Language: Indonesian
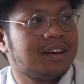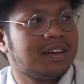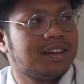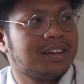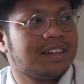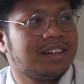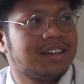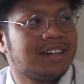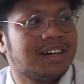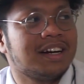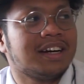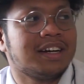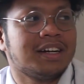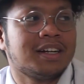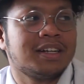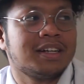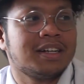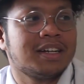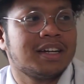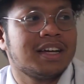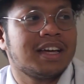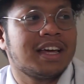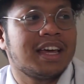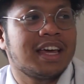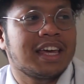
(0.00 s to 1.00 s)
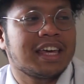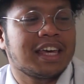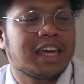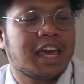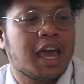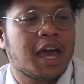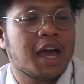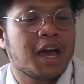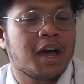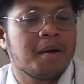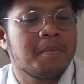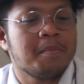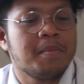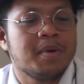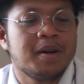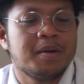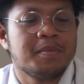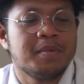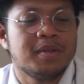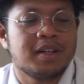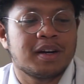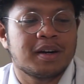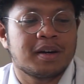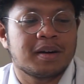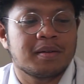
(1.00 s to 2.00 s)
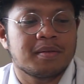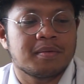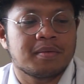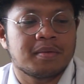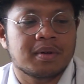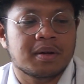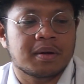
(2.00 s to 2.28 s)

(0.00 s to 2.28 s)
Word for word: to another uh -uh. sih jadi kayak gitu. bener-bener